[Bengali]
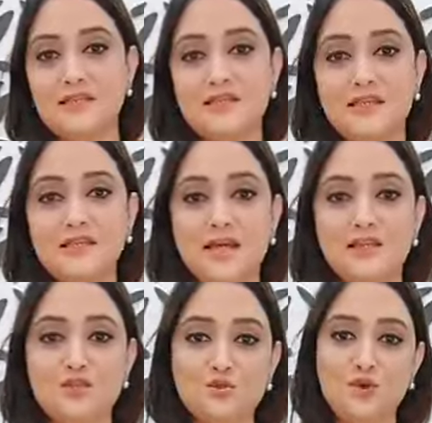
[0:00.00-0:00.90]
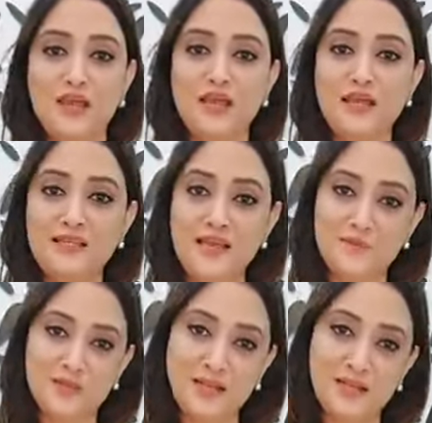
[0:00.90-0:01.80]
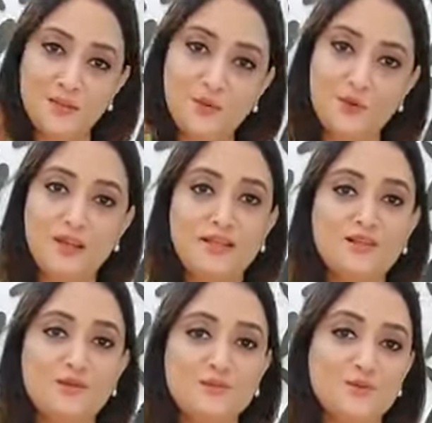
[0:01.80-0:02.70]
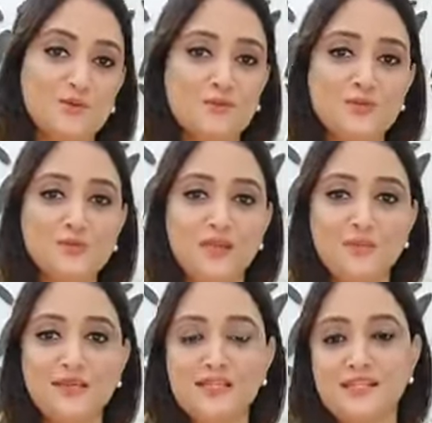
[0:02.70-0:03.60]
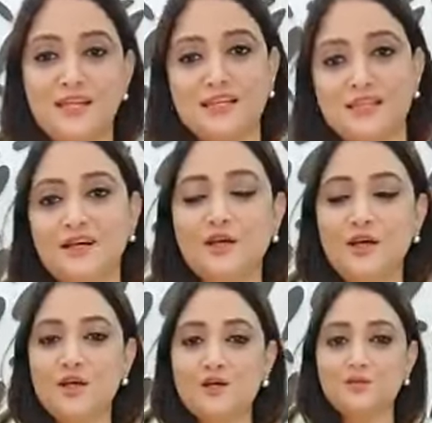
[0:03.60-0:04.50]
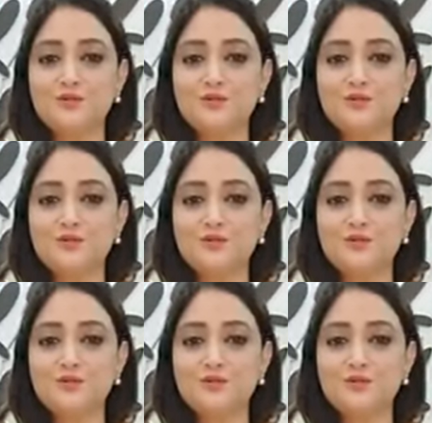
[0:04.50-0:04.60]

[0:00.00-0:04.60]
ইনস্টান তাদের জন্য এই টাইপের কালার পরলে একদম খুব সুন্দর লাগবে ইনস্টান একটা খুব